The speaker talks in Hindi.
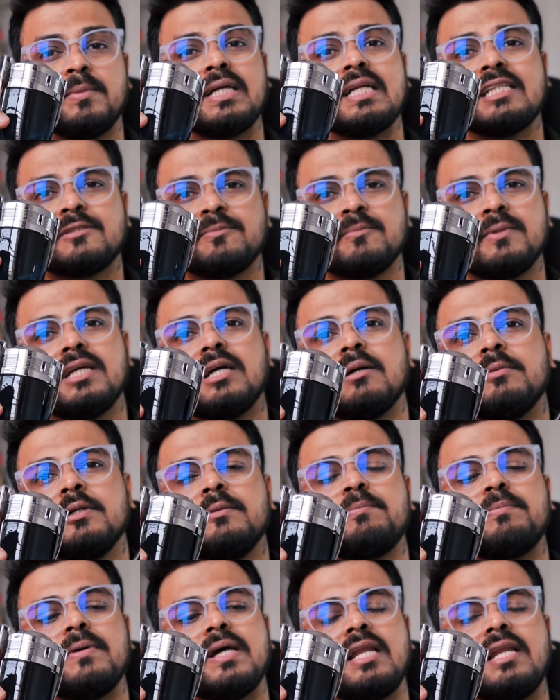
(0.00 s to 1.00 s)
बट इसमें अभी
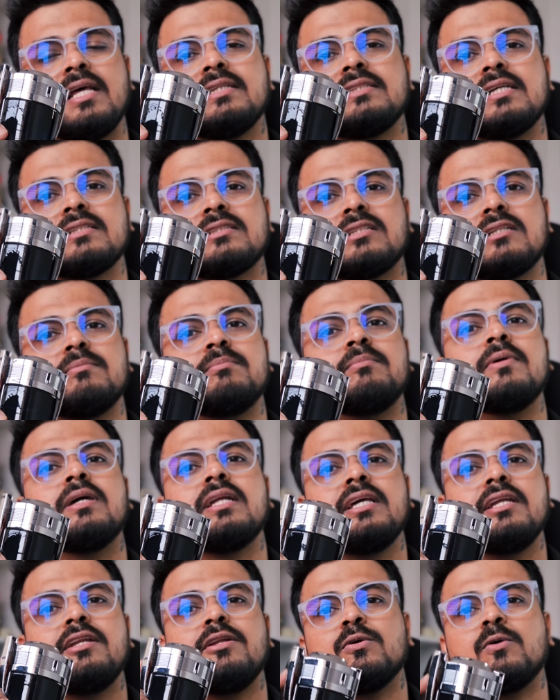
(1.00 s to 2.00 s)
पहले जैसा
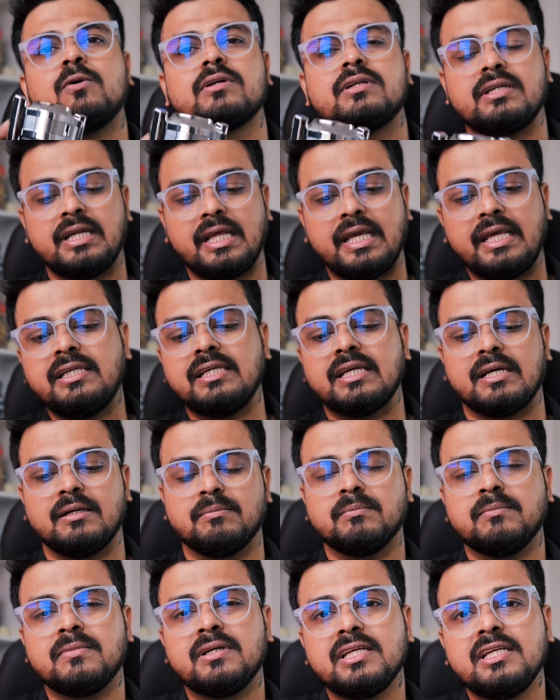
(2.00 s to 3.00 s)
मरीन नोट नहीं है
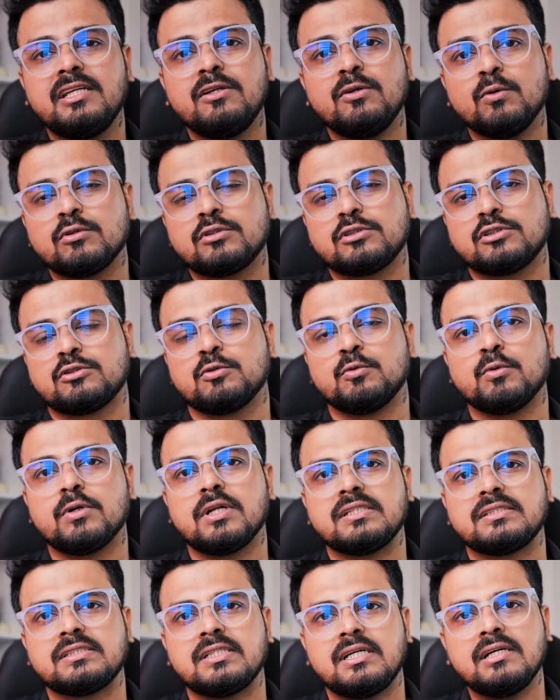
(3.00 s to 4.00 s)
मरीन नोट
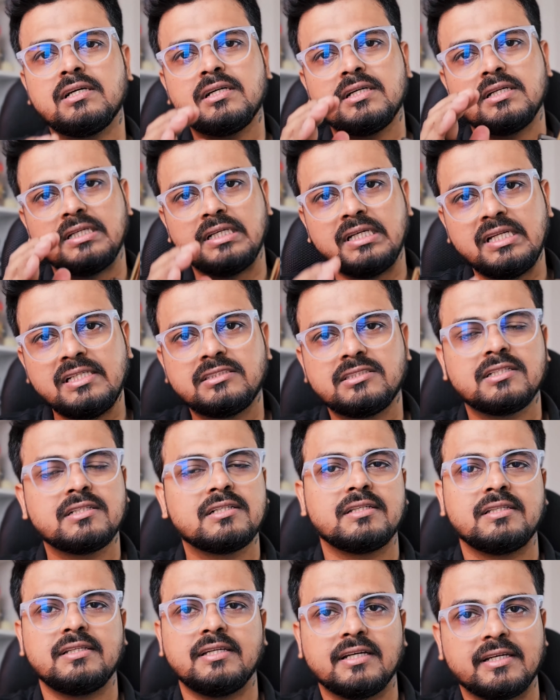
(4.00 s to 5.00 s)
थोड़ा सा नीचे
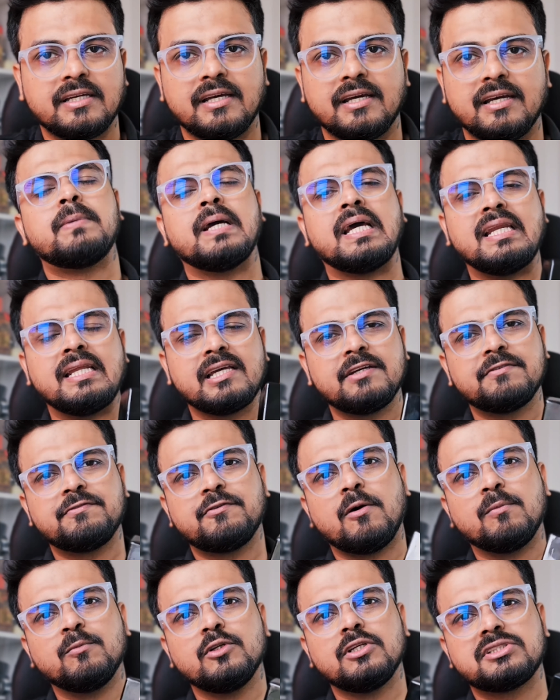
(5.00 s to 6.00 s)
कर दिया गया है पहले के
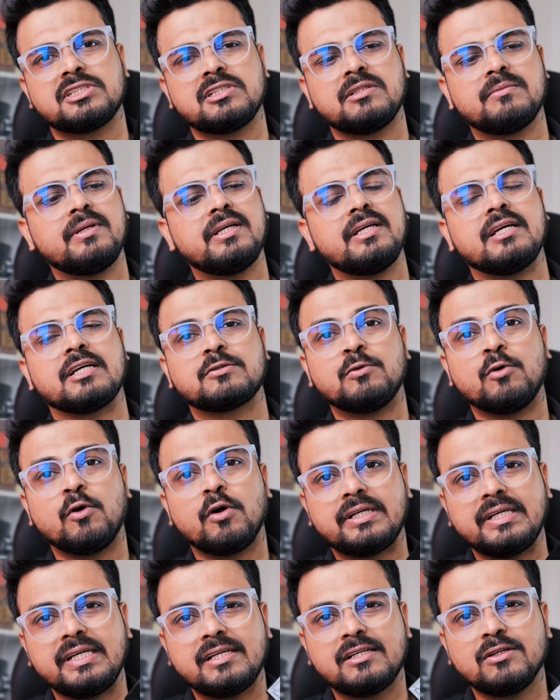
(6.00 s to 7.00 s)
फॉर्मुलेशन में
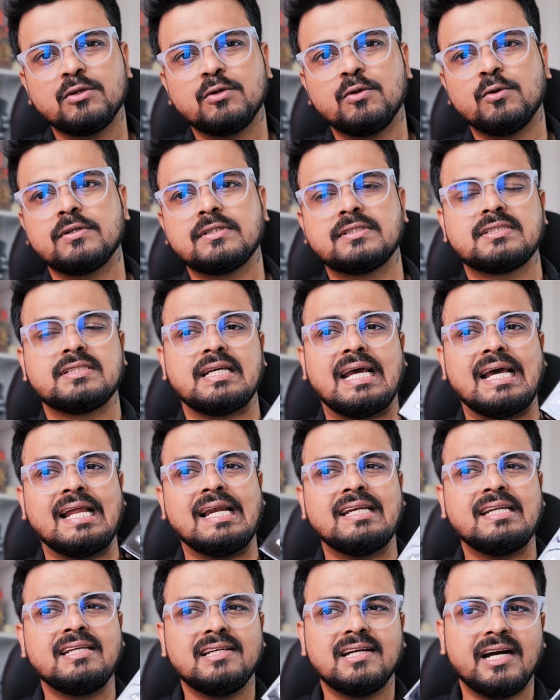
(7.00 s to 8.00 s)
एक्वाटिक नोट्स
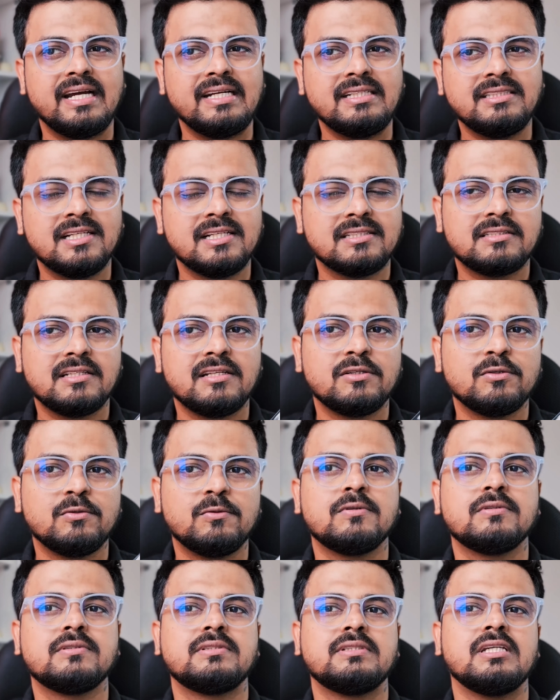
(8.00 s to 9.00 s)
एल्डिहाइड जैसा
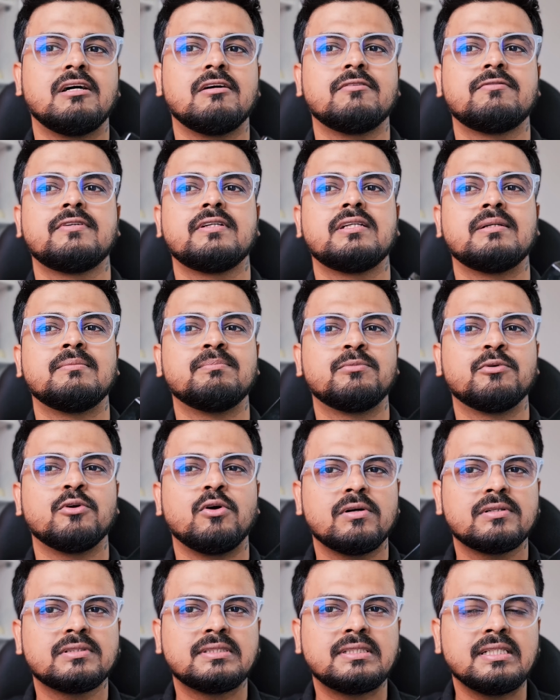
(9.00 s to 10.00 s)
नोट्स या फिर
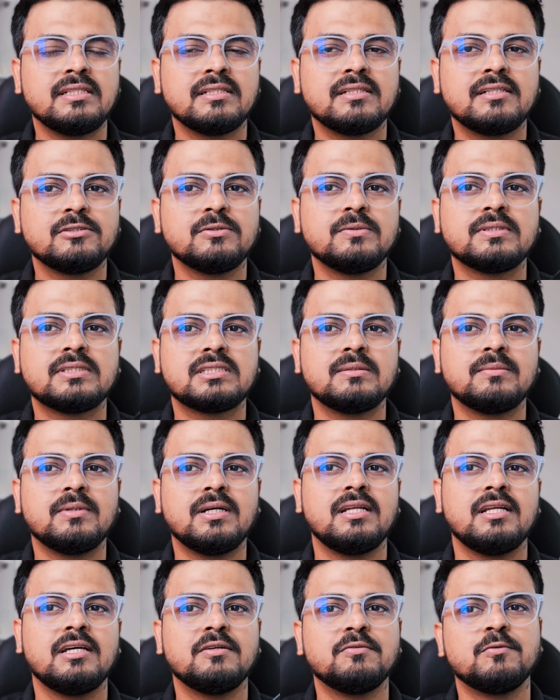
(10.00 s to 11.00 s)
एम्ब्रॉक्सिन का जो इस्तेमाल
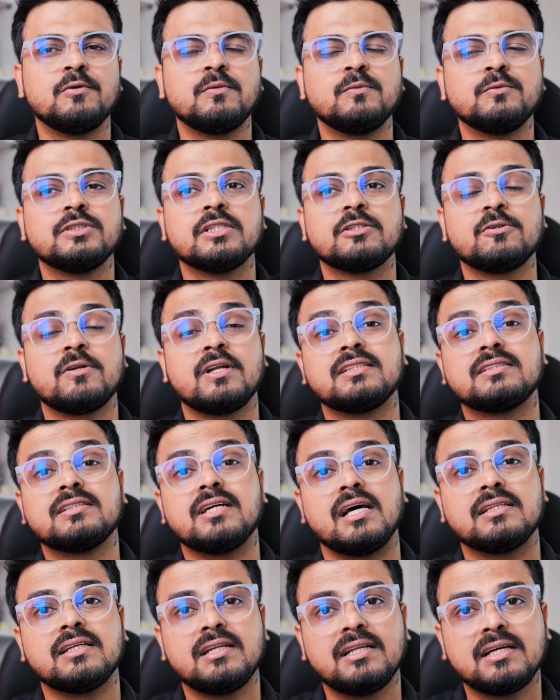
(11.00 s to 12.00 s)
इस्तेमाल है वो मुझे थोड़ा
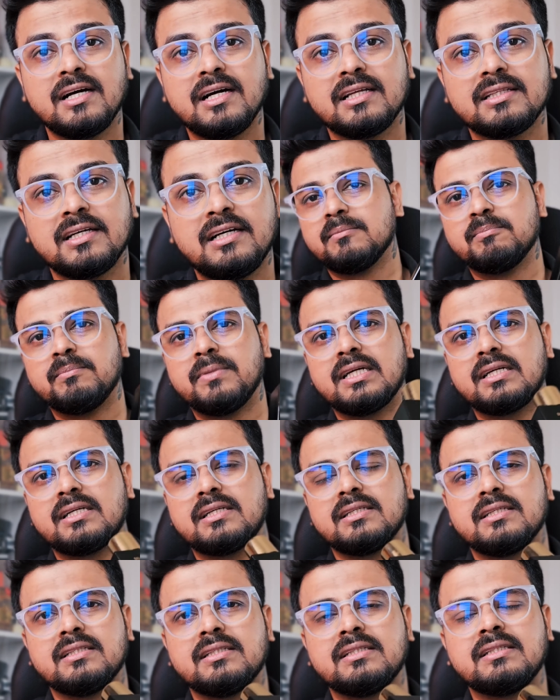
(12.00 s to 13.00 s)
ज्यादा लगा था बट
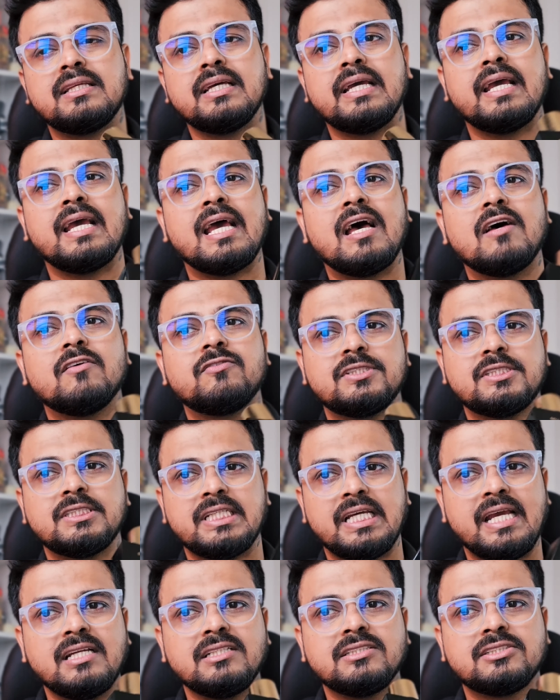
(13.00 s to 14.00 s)
दे हैव
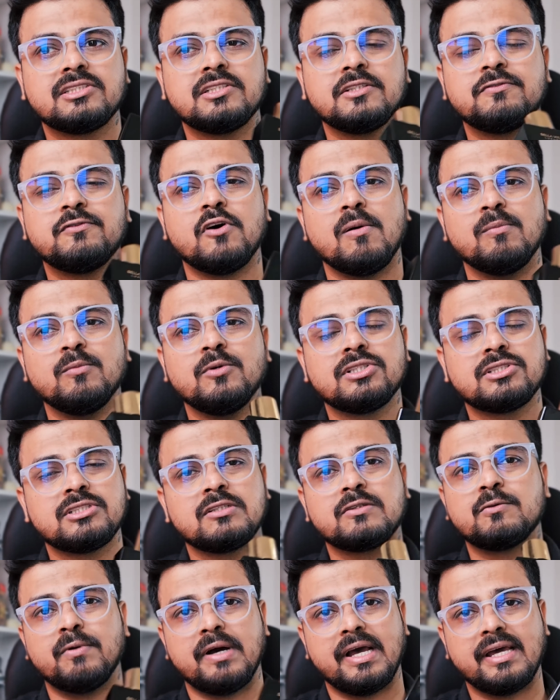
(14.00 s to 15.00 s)
चेंज द फॉर्मुलेशन
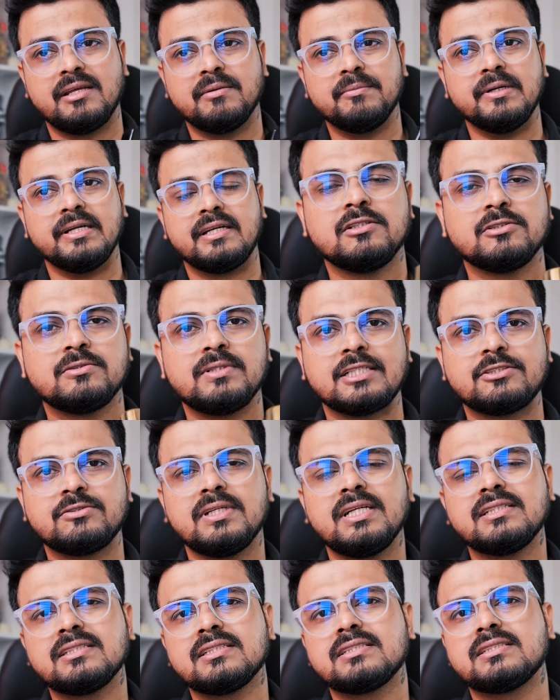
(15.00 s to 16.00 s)
क्वाइट अ सो
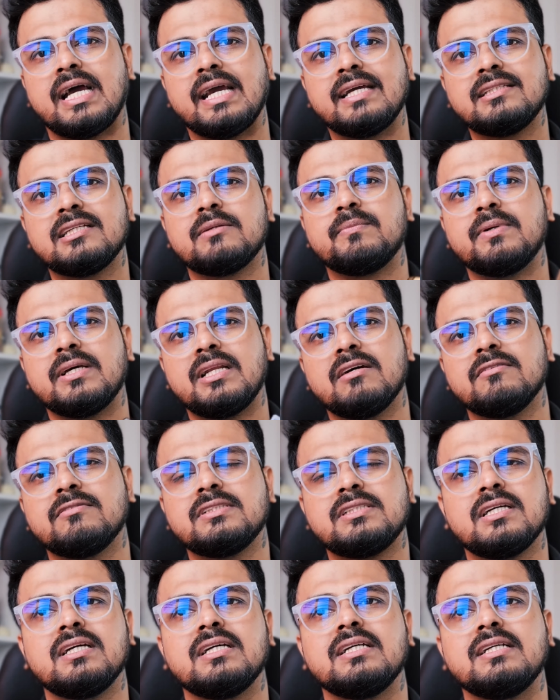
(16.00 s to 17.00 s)
एक्चुअली इट्स अ साइन
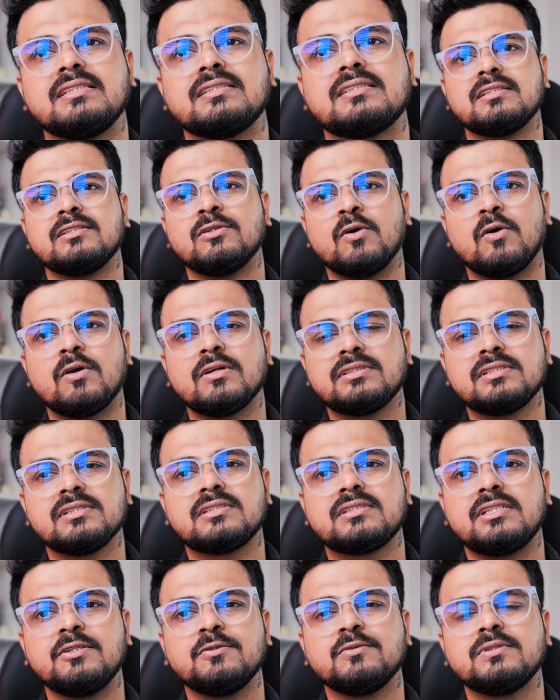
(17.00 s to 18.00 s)
बेलाविटा इज नॉट
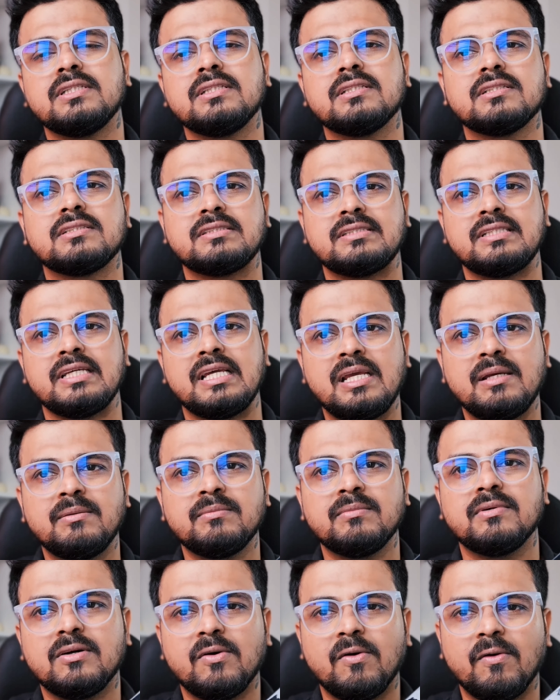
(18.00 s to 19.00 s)
जस्ट यूजिंग द सेम
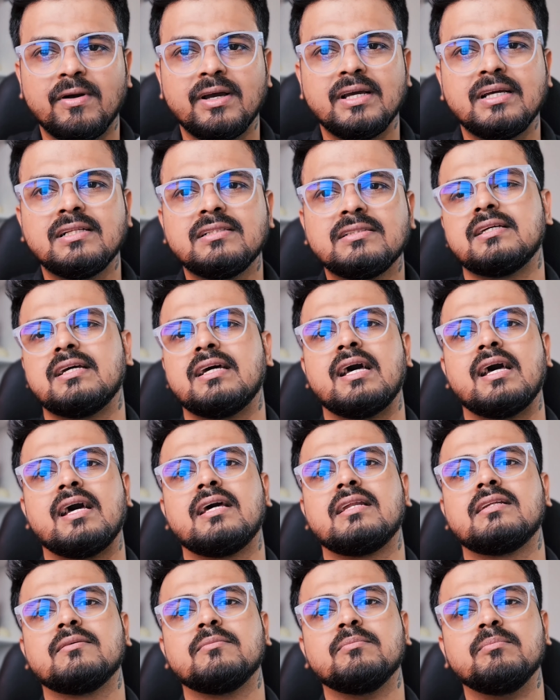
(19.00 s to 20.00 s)
ऑयल्स
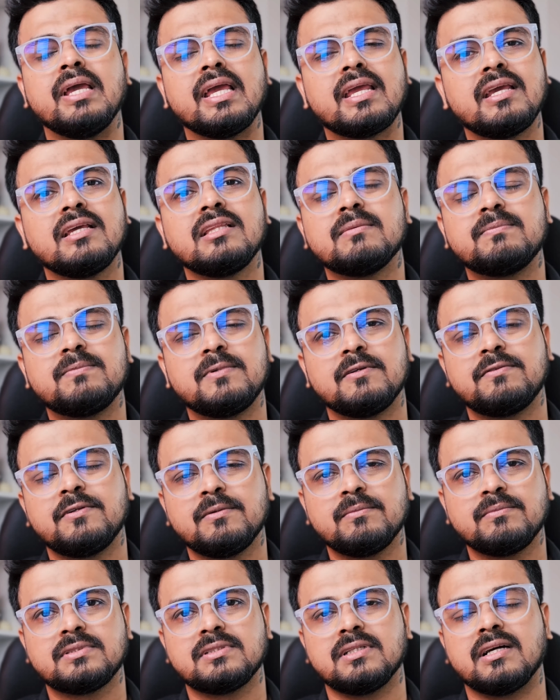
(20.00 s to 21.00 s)
एंड मेकिंग द
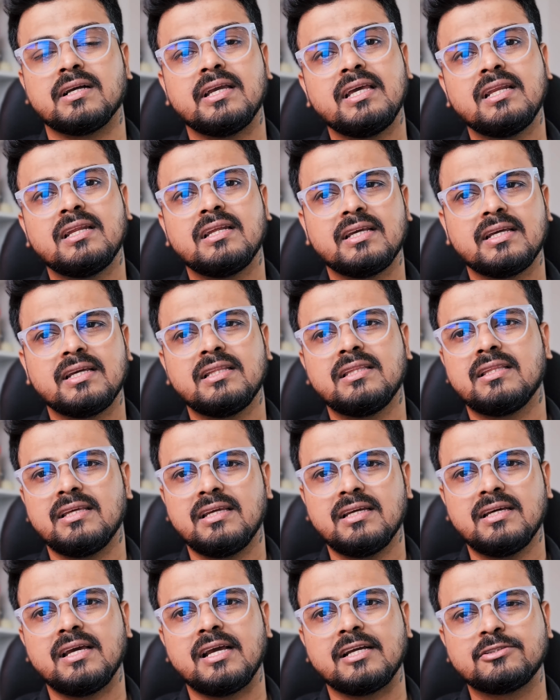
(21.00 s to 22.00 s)
परफ्यूम्स अगेन एंड अगेन
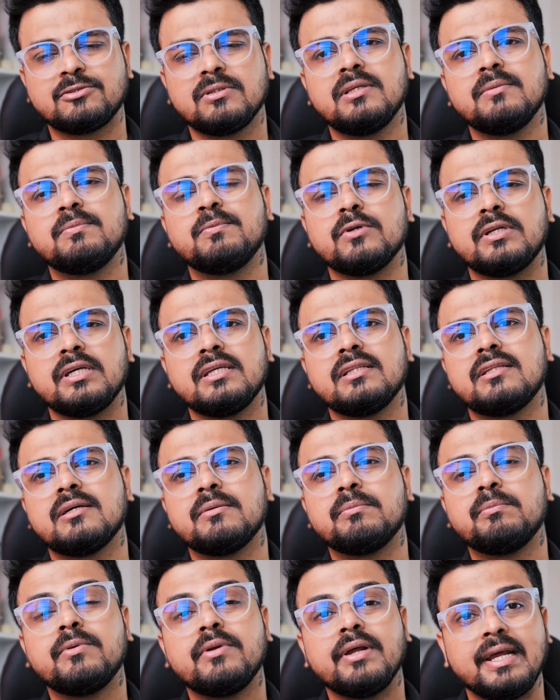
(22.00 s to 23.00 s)
दे आर एक्चुअली पुटिंग देयर
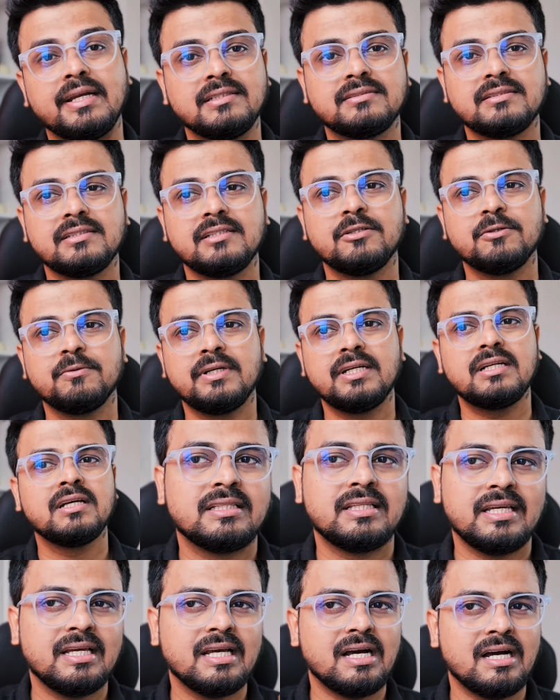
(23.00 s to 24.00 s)
ब्रेन इन इट
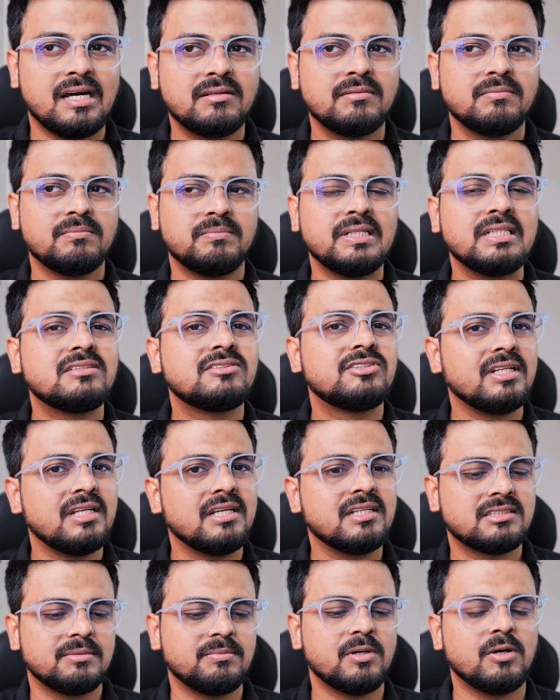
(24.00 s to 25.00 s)
दे आर बिट
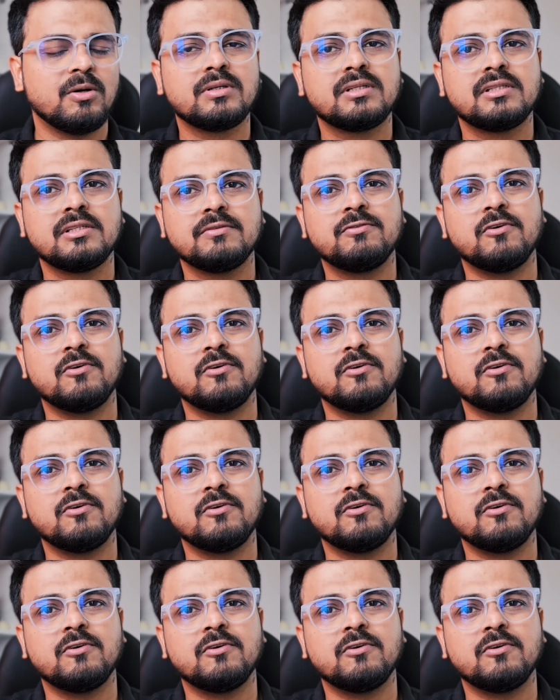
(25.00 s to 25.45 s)
सीरियस अबाउट द